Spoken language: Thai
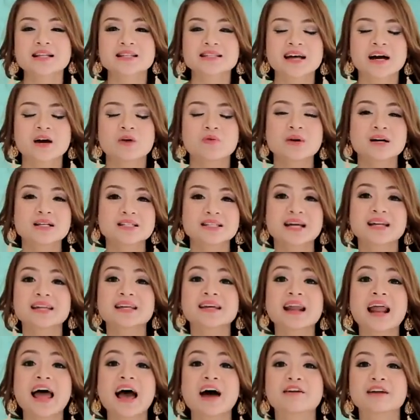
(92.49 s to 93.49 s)
จากเวอร์ชัน
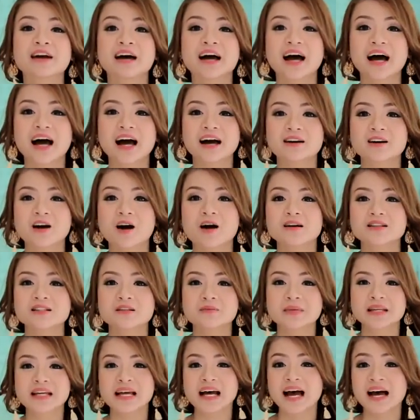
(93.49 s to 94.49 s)
ที่แล้วนะคะ ก็จะ
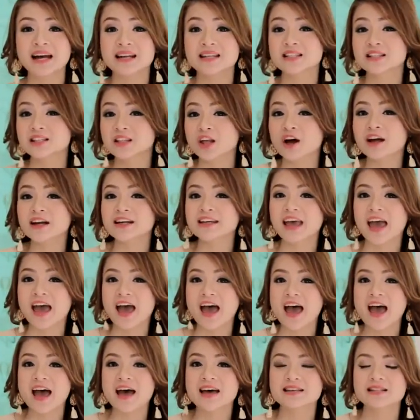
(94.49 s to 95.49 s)
มีขาดิจิตอล
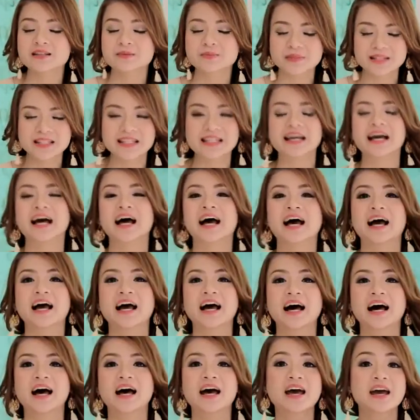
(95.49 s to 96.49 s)
แค่ 14 ขา
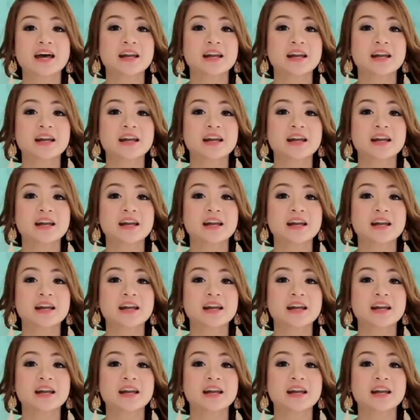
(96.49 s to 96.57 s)
ค่ะ